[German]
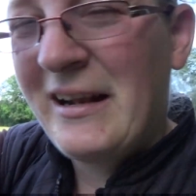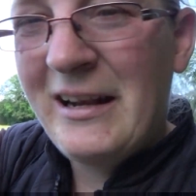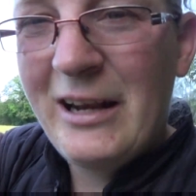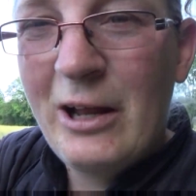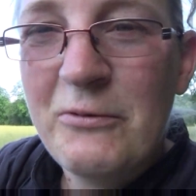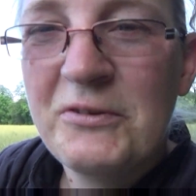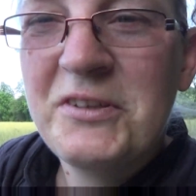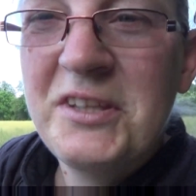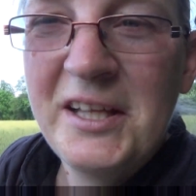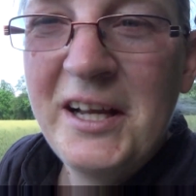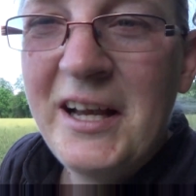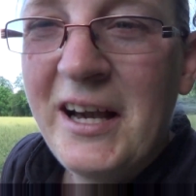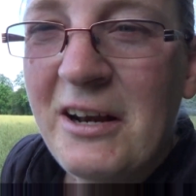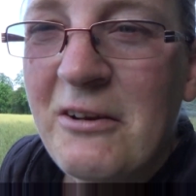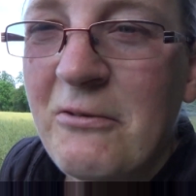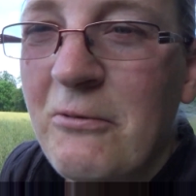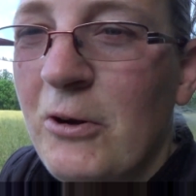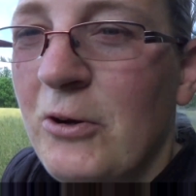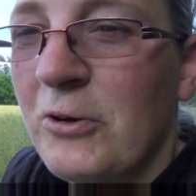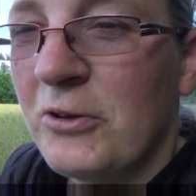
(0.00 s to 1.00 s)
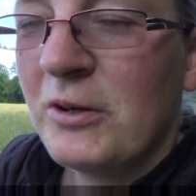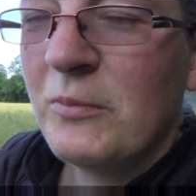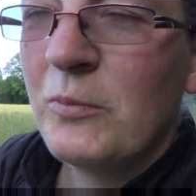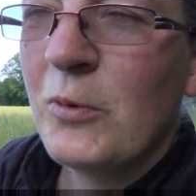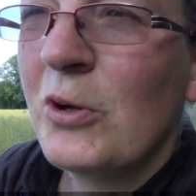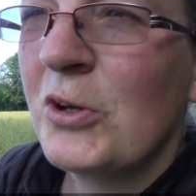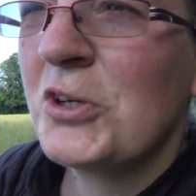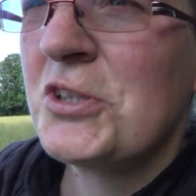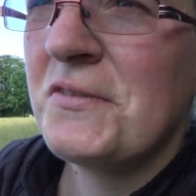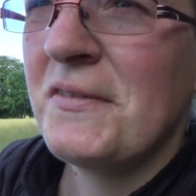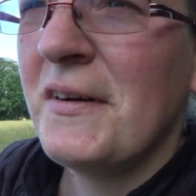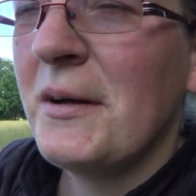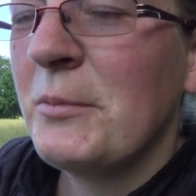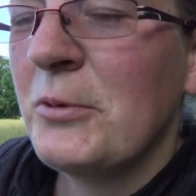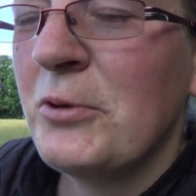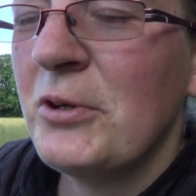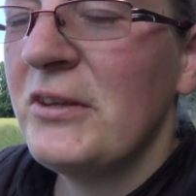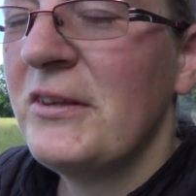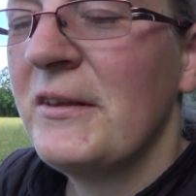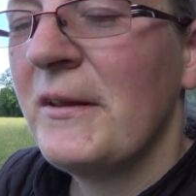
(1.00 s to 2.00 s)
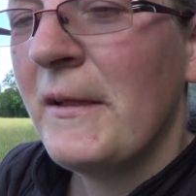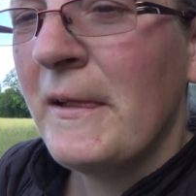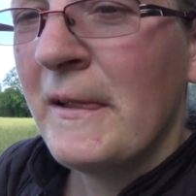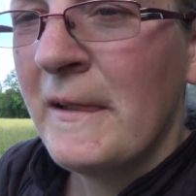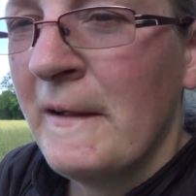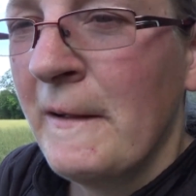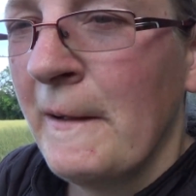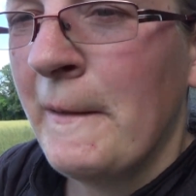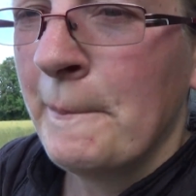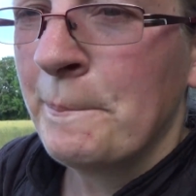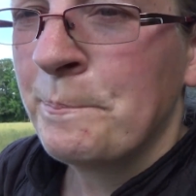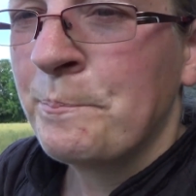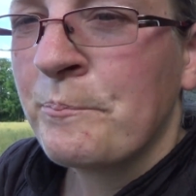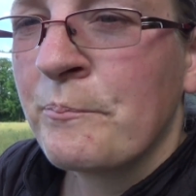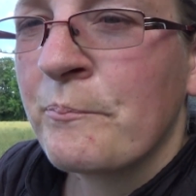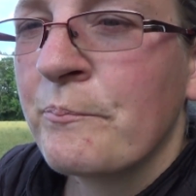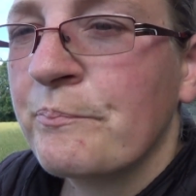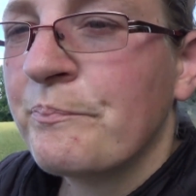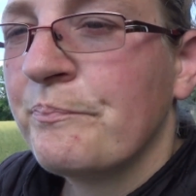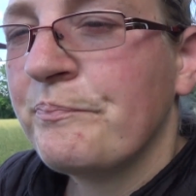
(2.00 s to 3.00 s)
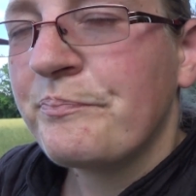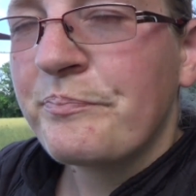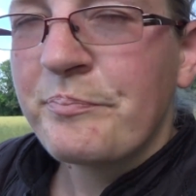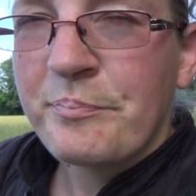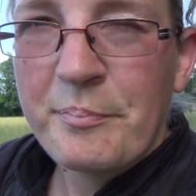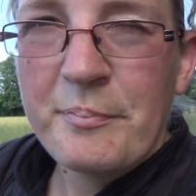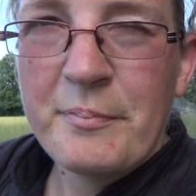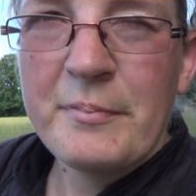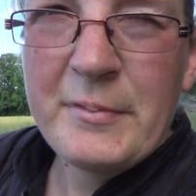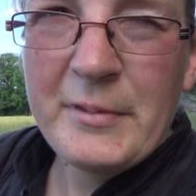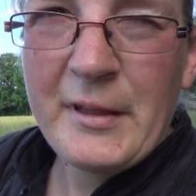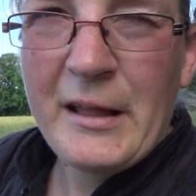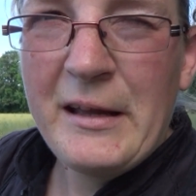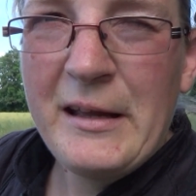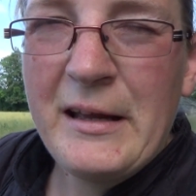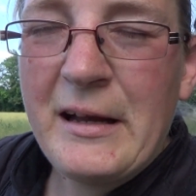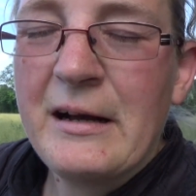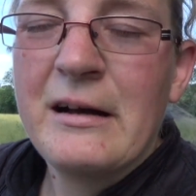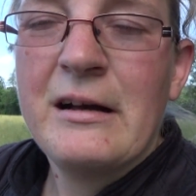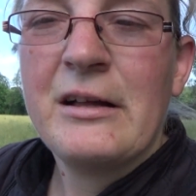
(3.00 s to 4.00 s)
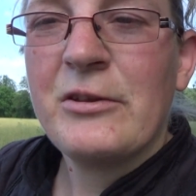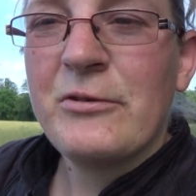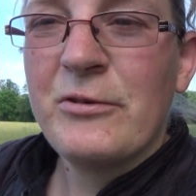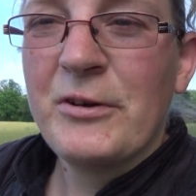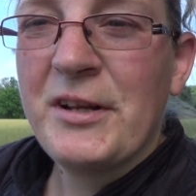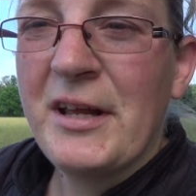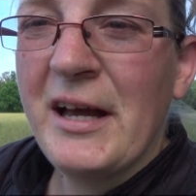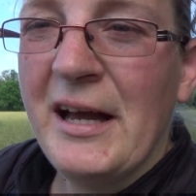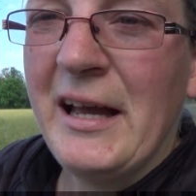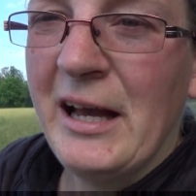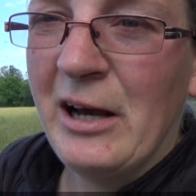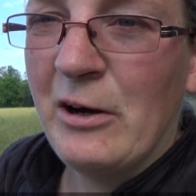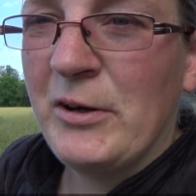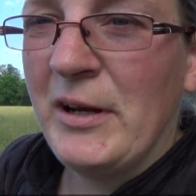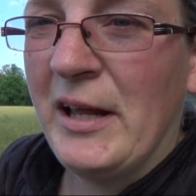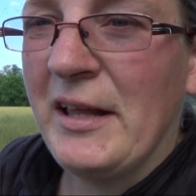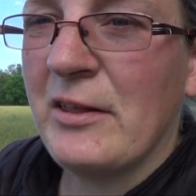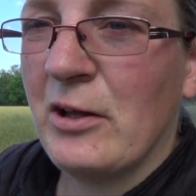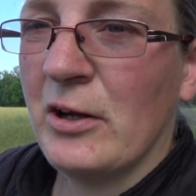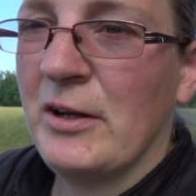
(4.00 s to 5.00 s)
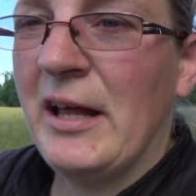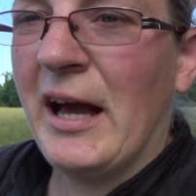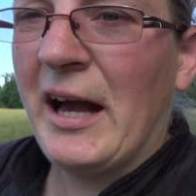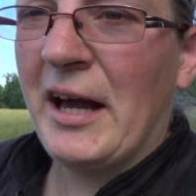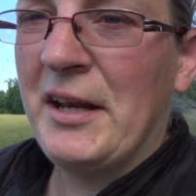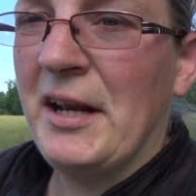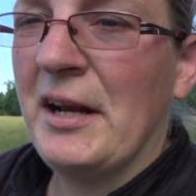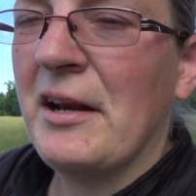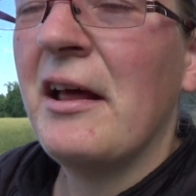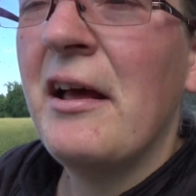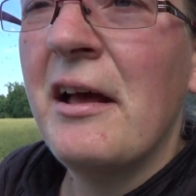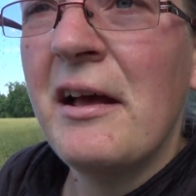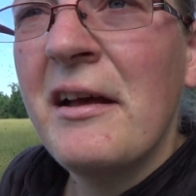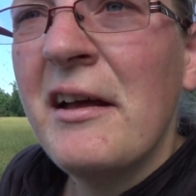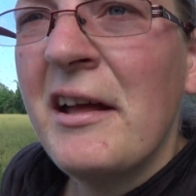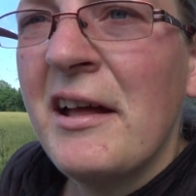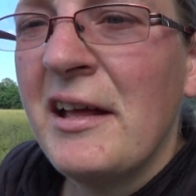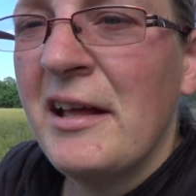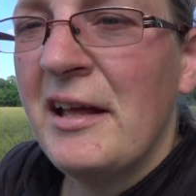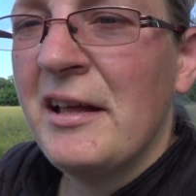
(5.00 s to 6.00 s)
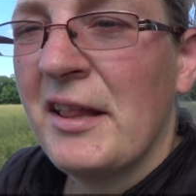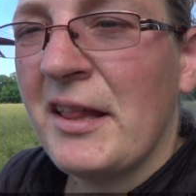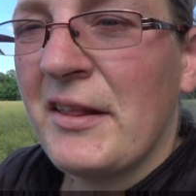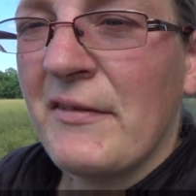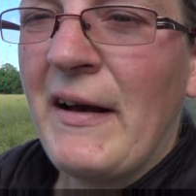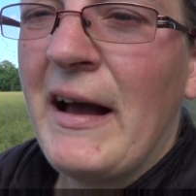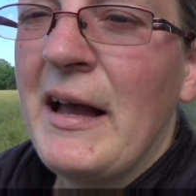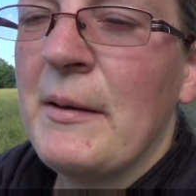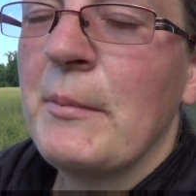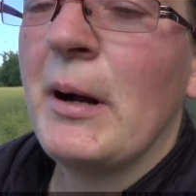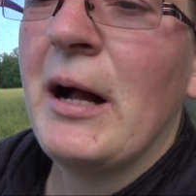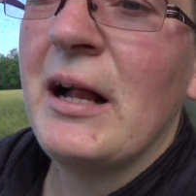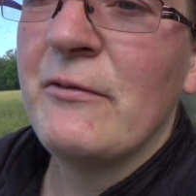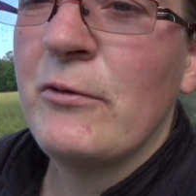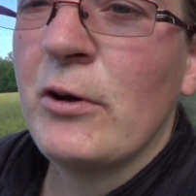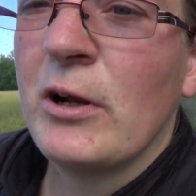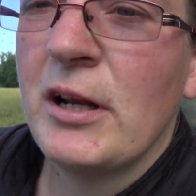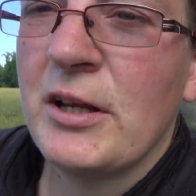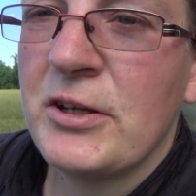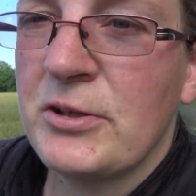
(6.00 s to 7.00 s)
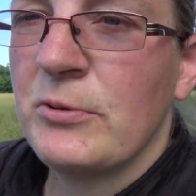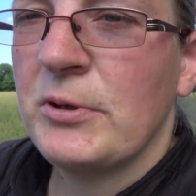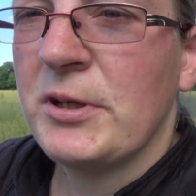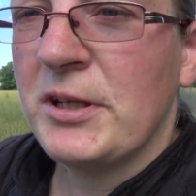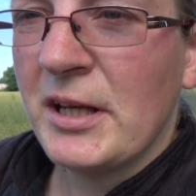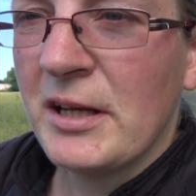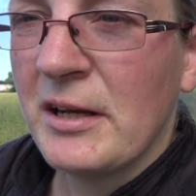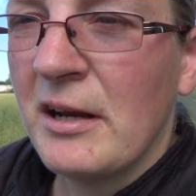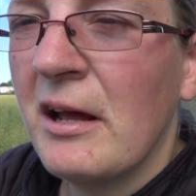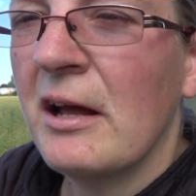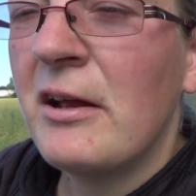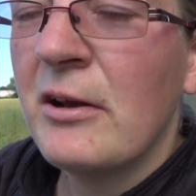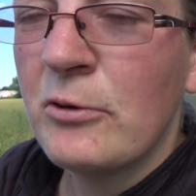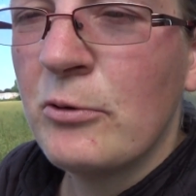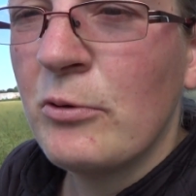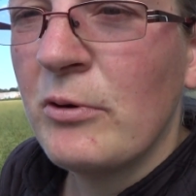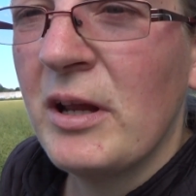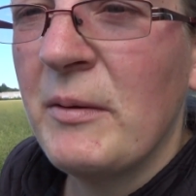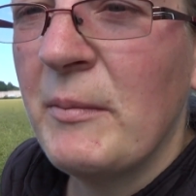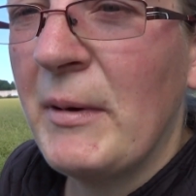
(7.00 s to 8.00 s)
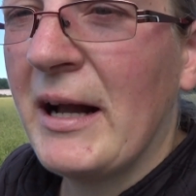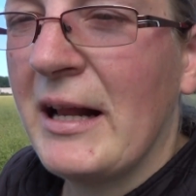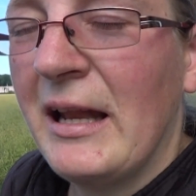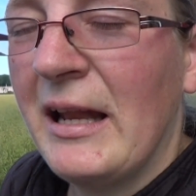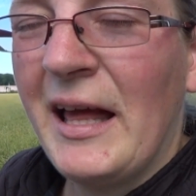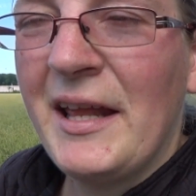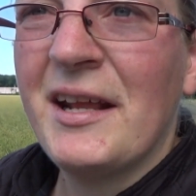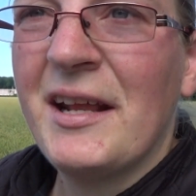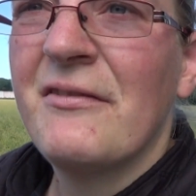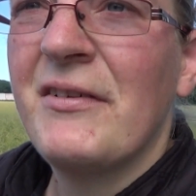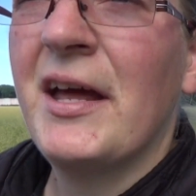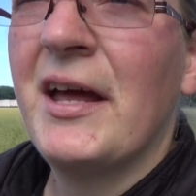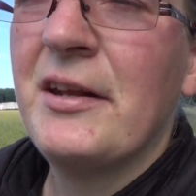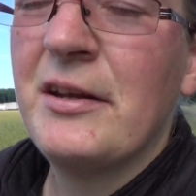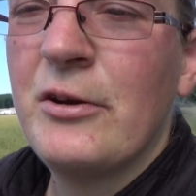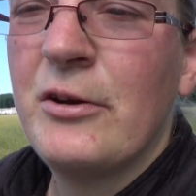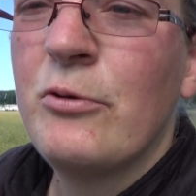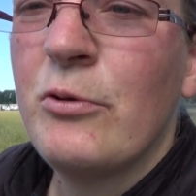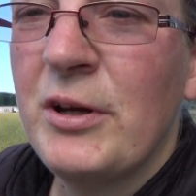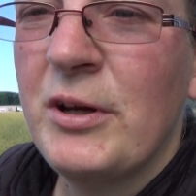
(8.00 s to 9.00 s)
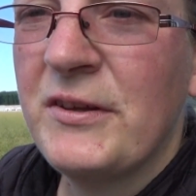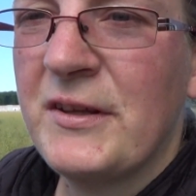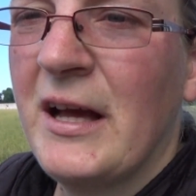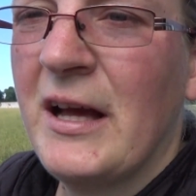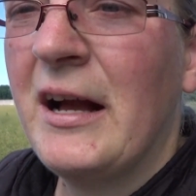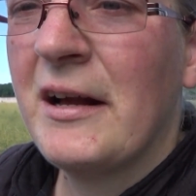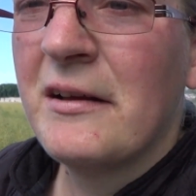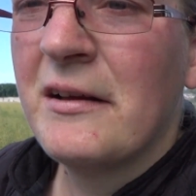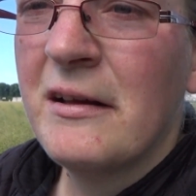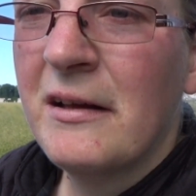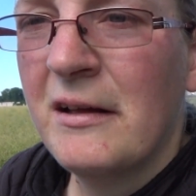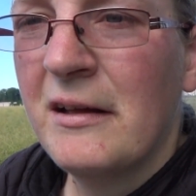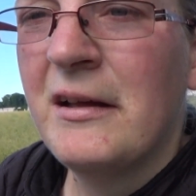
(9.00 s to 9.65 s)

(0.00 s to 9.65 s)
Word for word: laufe ich hier gerade voll durch den Mückenschwarm durch. Ja, also von daher, und er ist auch nachher dann zweimal wirklich durch den immer kleiner werdenden Durchgang